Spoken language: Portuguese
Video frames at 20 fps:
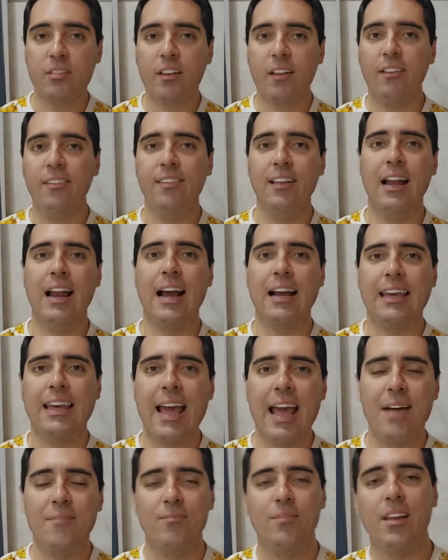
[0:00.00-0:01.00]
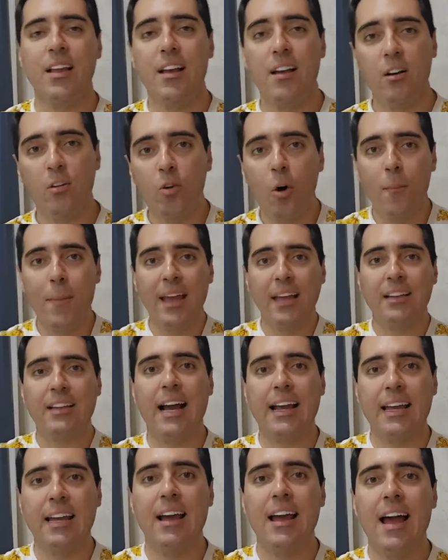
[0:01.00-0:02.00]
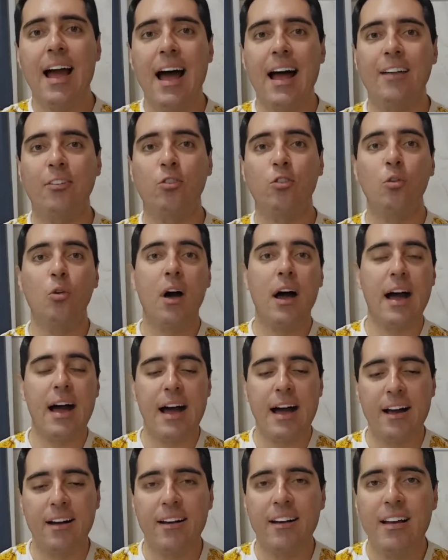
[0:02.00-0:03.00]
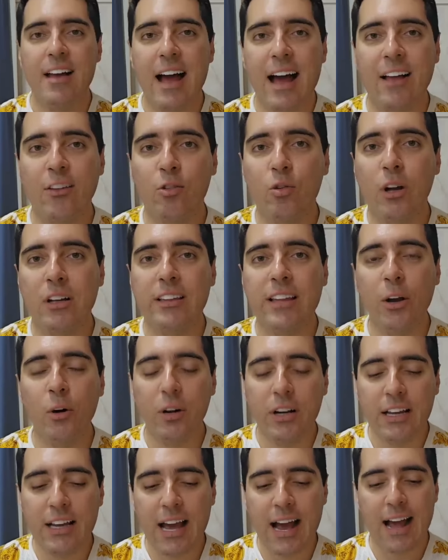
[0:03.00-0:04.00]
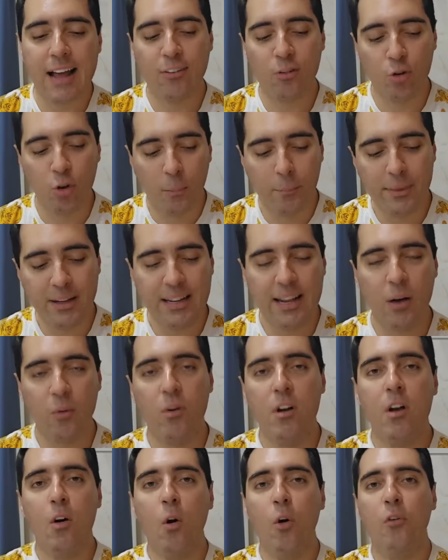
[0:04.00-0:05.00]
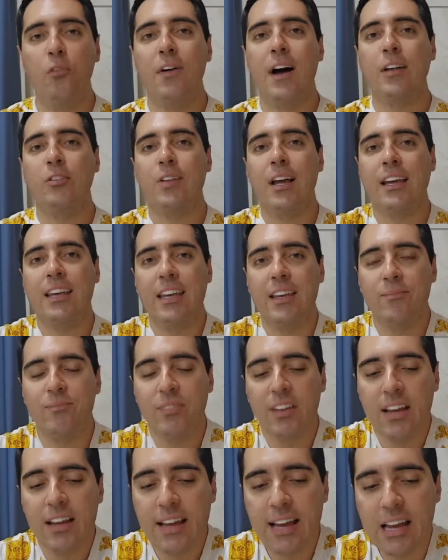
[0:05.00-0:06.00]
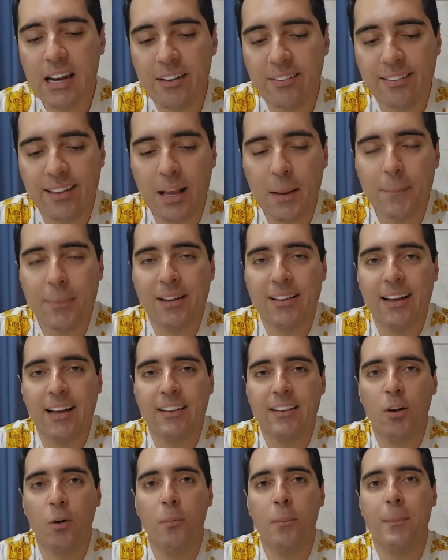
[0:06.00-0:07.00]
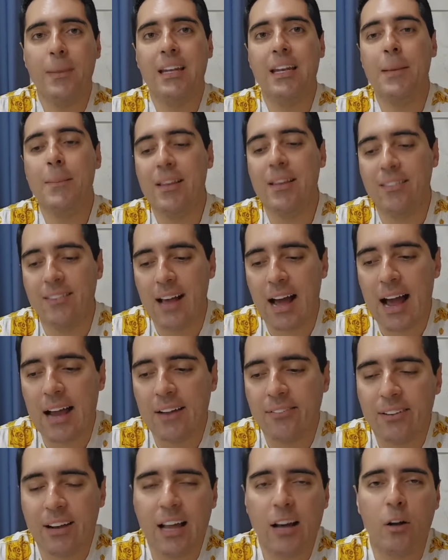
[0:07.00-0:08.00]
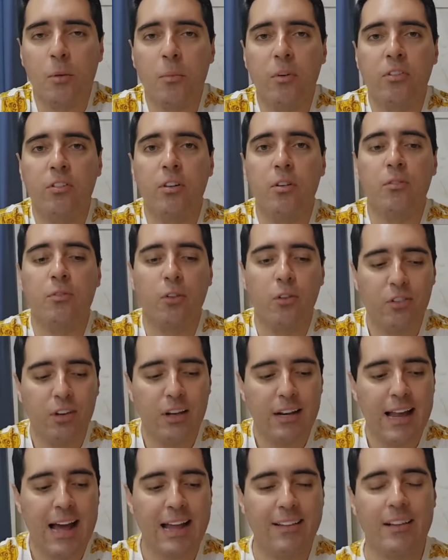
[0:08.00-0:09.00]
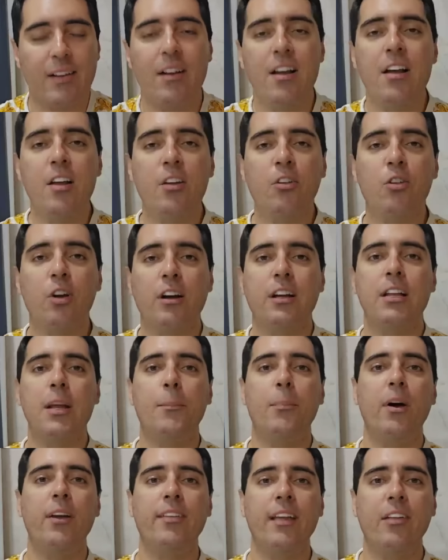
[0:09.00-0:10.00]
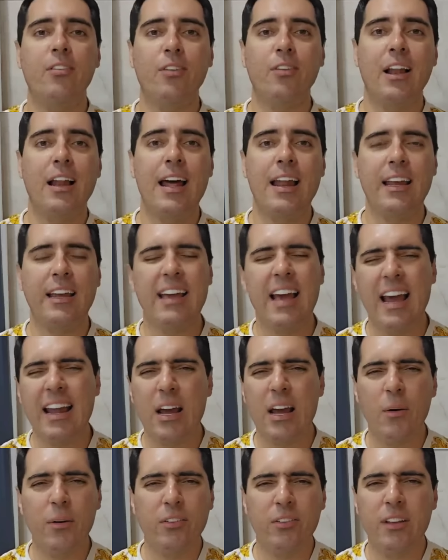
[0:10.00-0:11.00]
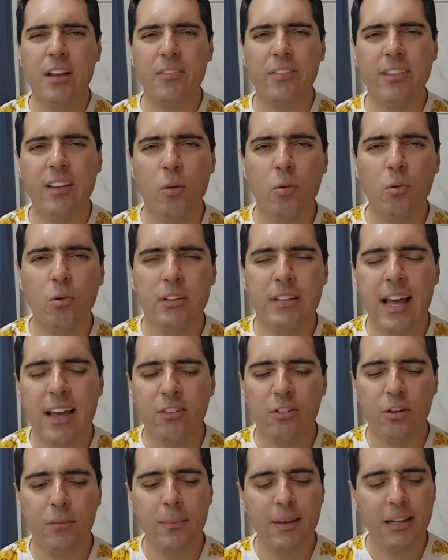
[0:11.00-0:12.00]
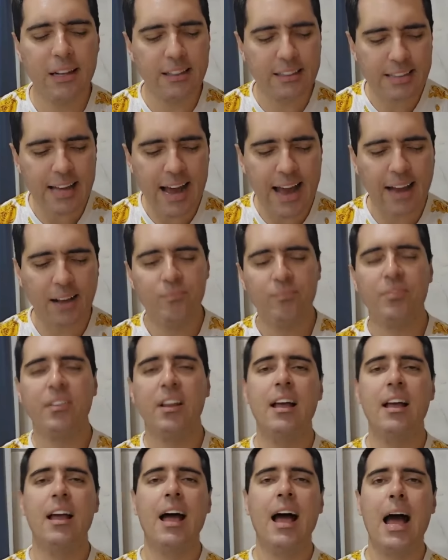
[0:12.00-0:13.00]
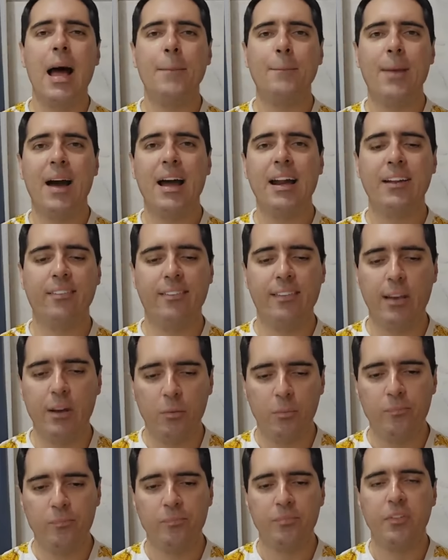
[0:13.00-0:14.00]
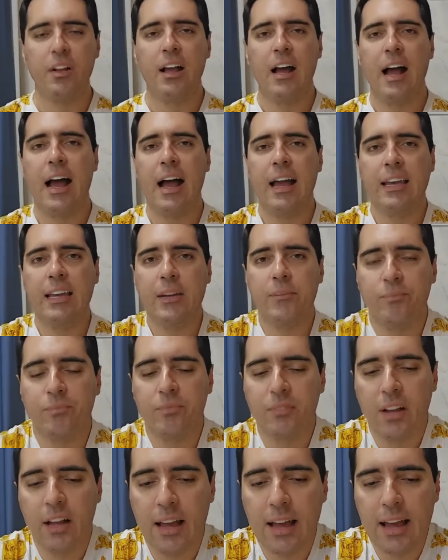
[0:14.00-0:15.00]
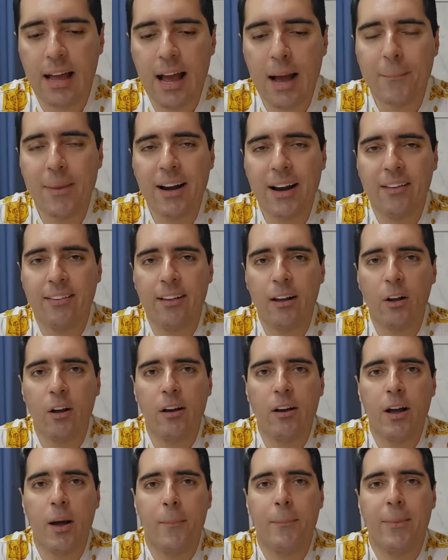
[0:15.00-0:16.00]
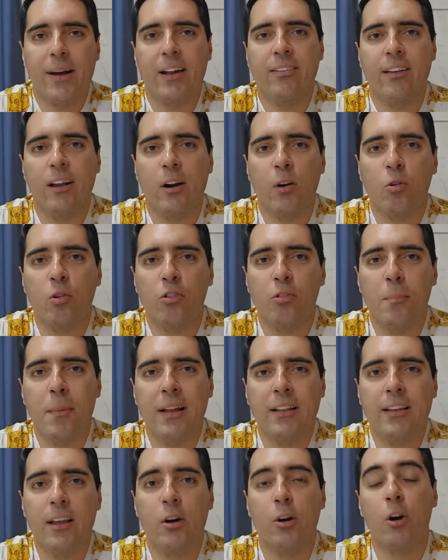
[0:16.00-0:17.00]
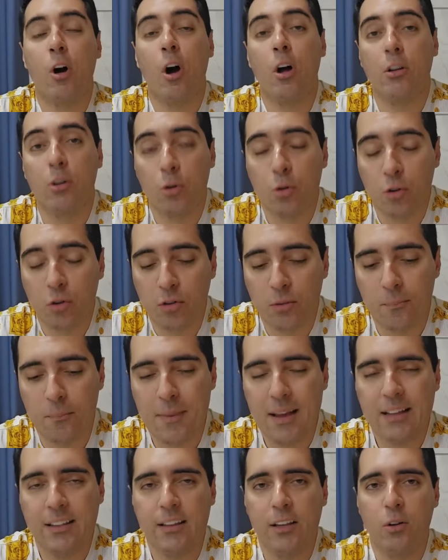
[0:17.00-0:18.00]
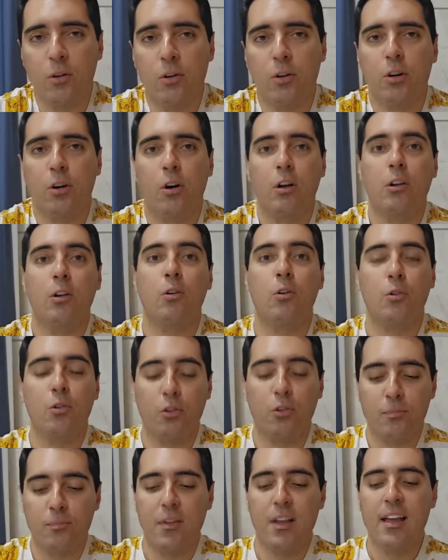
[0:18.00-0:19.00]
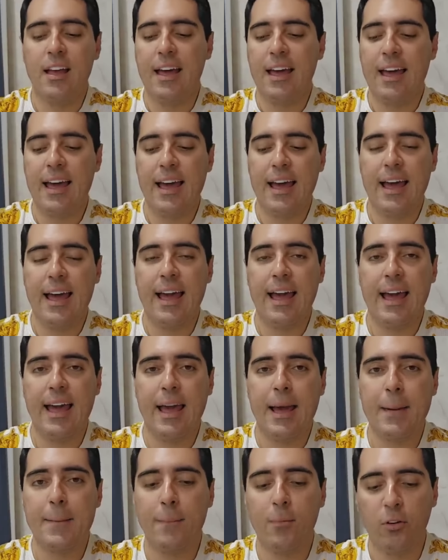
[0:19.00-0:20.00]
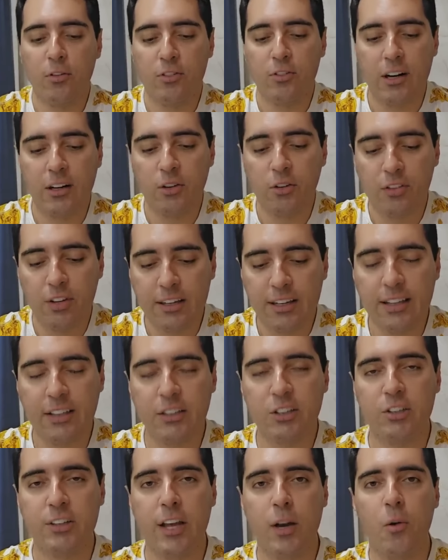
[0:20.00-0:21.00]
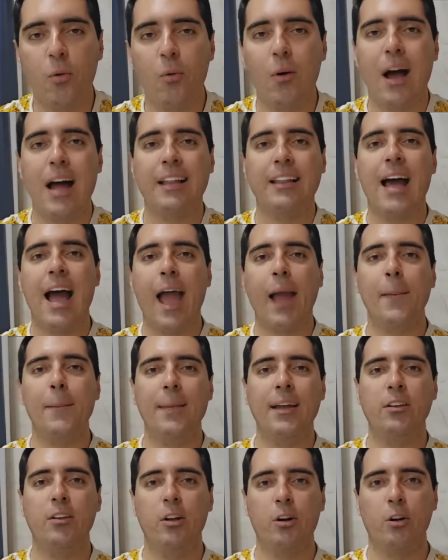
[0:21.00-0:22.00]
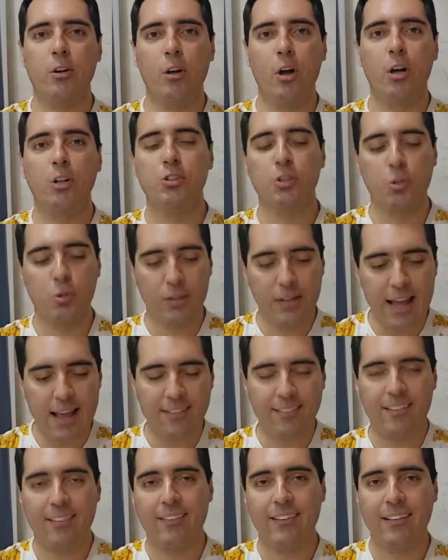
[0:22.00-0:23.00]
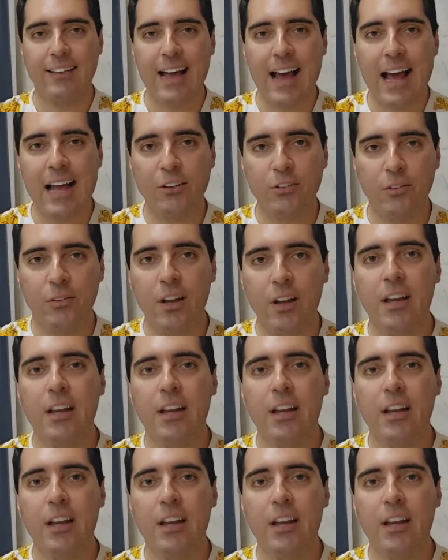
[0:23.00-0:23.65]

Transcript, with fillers: Será que é? Comenta aí a sua, a sua teoria, a sua opinião. O fato é que eles sempre tentam minimizar e falar como se não fosse nada. Só que depois eles falarem que, ah, não, isso deve ser algum teste militar, apareceu aí, é, aparecer, apareceram alguns meteorólogos, meteorólogos, é, mostrando o seguinte, tem um radar meteorológico nessa cidade